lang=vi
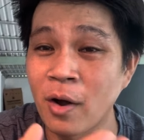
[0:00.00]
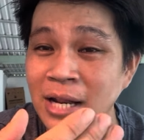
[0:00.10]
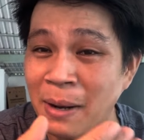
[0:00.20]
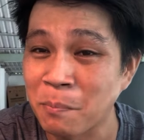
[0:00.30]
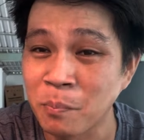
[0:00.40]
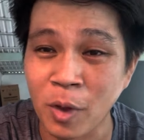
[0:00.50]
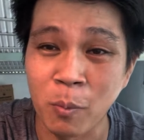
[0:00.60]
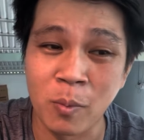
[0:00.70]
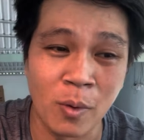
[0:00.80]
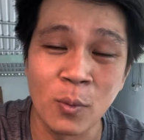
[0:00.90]
50
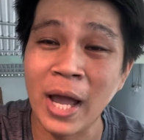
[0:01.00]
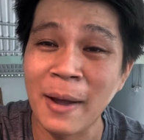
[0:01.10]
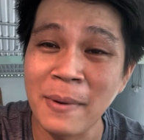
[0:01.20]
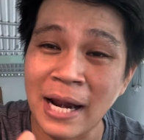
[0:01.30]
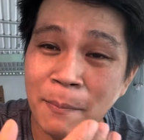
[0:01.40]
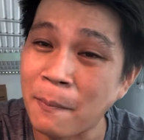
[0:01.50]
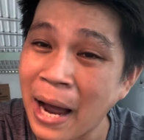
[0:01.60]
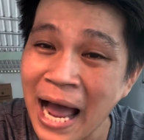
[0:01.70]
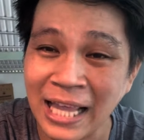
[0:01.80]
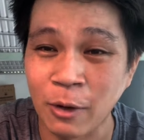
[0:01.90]
hũ cám hay là
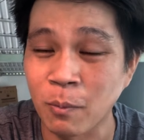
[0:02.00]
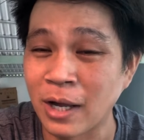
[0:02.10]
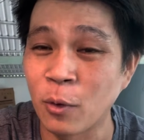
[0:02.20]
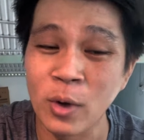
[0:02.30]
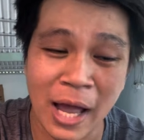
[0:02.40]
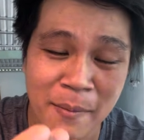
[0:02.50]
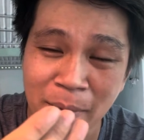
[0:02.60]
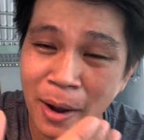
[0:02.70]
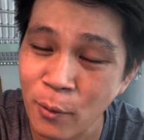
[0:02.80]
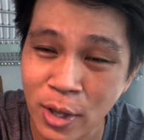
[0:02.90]
ba chục hũ cám hay
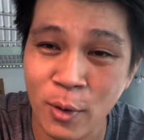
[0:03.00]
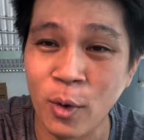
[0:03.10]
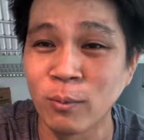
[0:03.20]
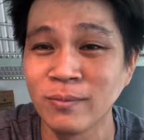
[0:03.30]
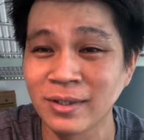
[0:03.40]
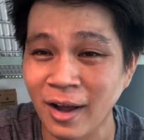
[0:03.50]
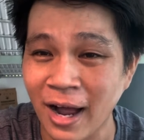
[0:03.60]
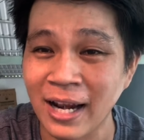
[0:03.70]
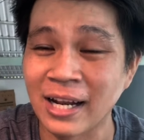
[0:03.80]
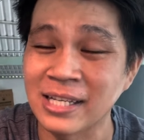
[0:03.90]
bao nhiêu cũng có
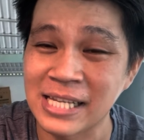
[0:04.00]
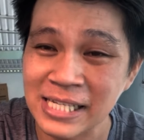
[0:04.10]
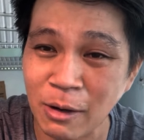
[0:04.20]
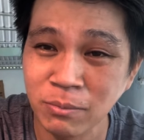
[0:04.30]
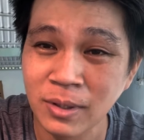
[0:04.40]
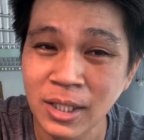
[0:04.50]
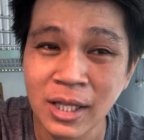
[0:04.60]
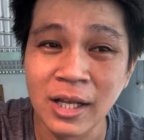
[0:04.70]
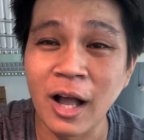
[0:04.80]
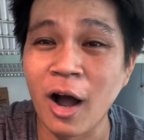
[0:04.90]
thể là sẽ sống
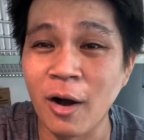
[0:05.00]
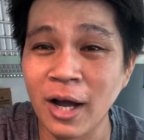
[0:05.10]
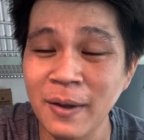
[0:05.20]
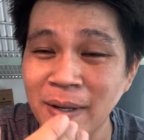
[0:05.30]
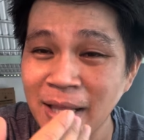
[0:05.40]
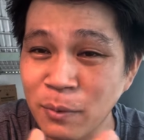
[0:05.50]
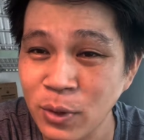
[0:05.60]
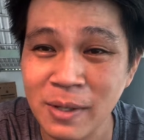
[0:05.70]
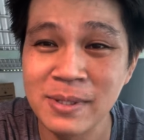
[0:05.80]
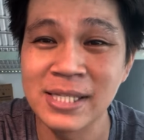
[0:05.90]
còn khi mà anh em nuôi
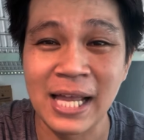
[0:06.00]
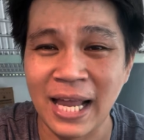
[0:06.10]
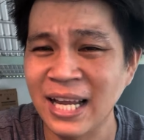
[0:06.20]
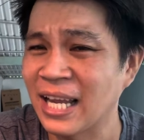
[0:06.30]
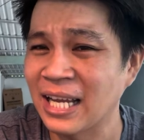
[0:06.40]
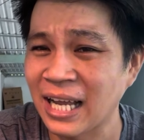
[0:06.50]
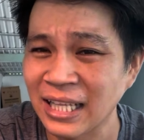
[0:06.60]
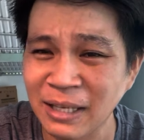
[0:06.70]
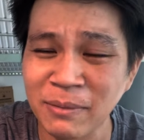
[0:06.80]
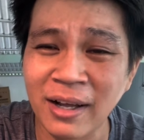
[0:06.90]
chim sinh sản thì
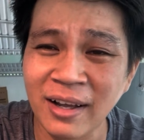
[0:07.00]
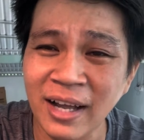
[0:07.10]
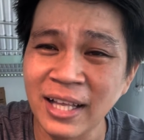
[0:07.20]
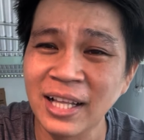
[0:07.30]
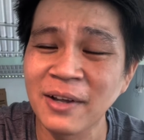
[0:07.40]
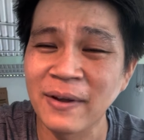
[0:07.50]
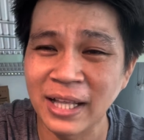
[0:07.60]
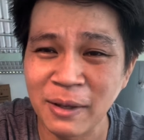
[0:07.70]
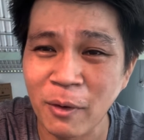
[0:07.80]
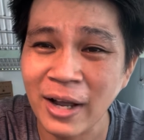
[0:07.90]
anh em đừng có nghĩ tới cái việc
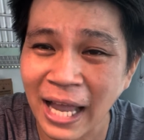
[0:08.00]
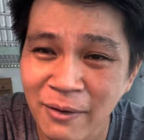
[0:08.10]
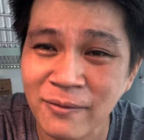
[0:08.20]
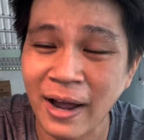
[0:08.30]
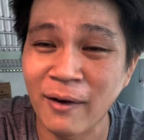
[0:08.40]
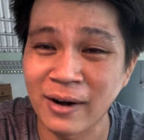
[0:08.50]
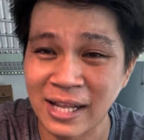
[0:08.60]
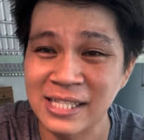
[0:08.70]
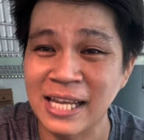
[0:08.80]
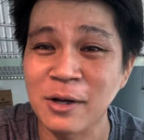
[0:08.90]
anh em bỏ cám vào
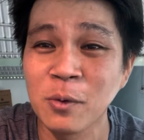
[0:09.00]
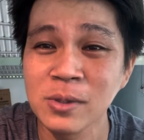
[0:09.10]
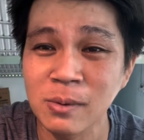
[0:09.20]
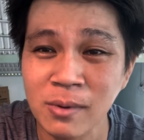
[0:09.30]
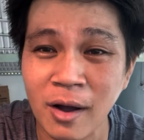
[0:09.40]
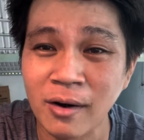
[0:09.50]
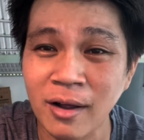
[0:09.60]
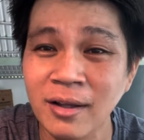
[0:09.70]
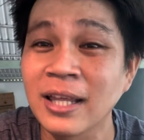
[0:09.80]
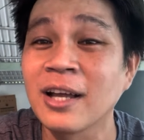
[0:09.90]
là sẽ cứu sống con
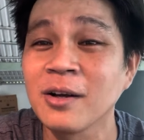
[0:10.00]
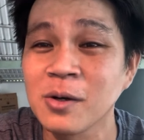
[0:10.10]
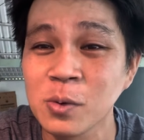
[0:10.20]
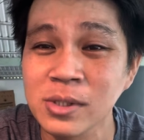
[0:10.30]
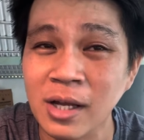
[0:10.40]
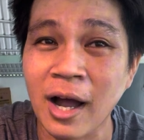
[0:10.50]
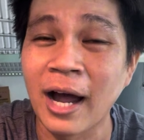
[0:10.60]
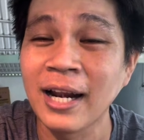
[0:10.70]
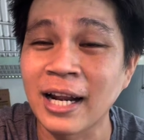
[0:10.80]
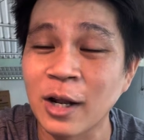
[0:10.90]
nó chỉ có cứu có
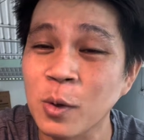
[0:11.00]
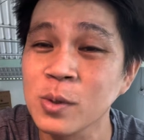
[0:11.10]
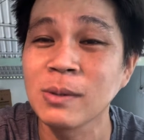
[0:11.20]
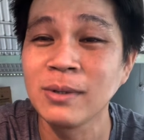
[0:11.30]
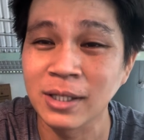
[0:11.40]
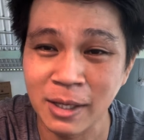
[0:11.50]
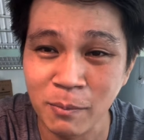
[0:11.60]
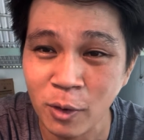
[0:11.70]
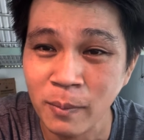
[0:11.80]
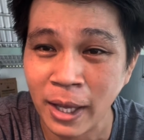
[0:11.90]
thể là nó cứu sống được chim
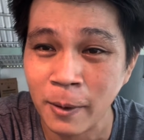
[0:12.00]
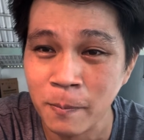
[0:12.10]
bố mẹ